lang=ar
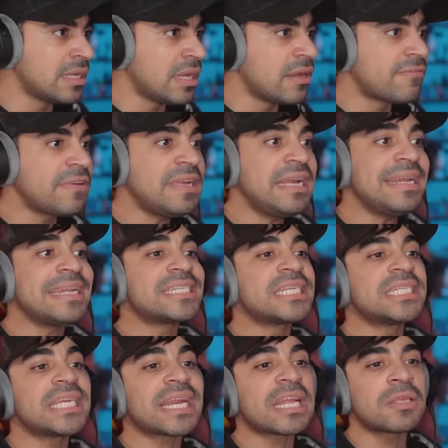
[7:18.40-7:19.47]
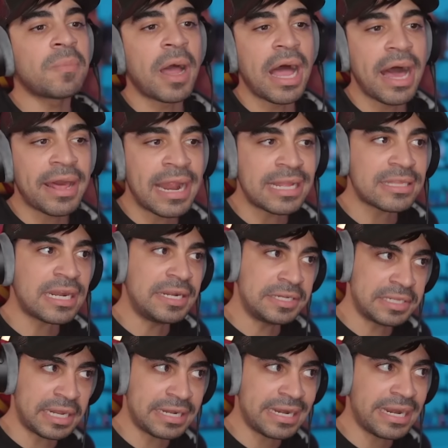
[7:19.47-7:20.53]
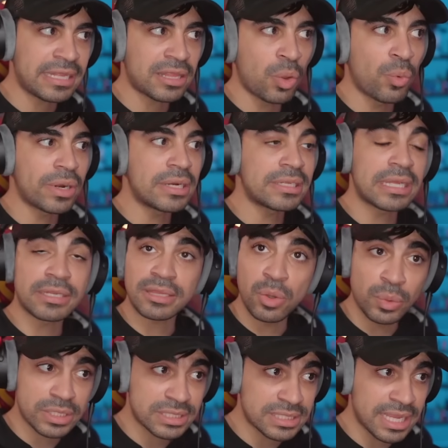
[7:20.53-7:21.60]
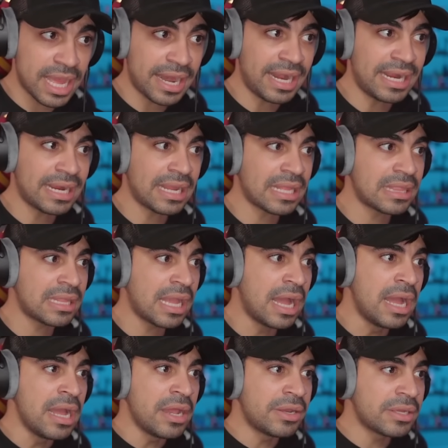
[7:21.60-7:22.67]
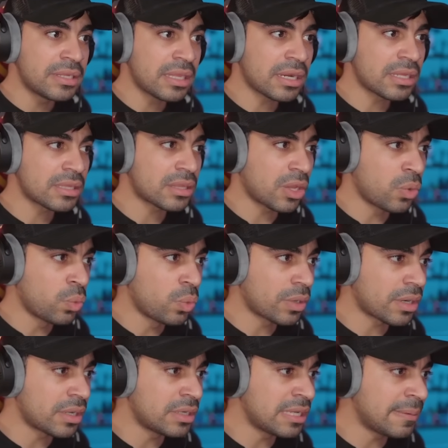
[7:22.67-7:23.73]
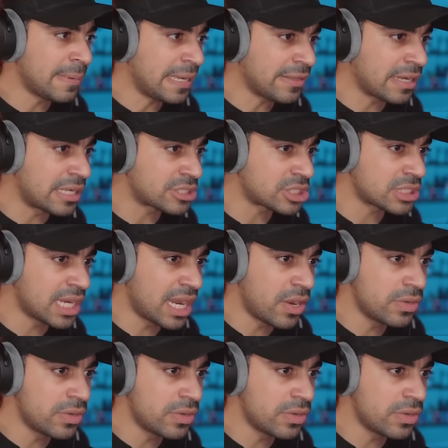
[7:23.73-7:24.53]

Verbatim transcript: في عندنا شجره مهارات راح نقدر ان احنا نطورها نقدر نطور السياره حقتنا نقدر نطور هني بعض الاشياء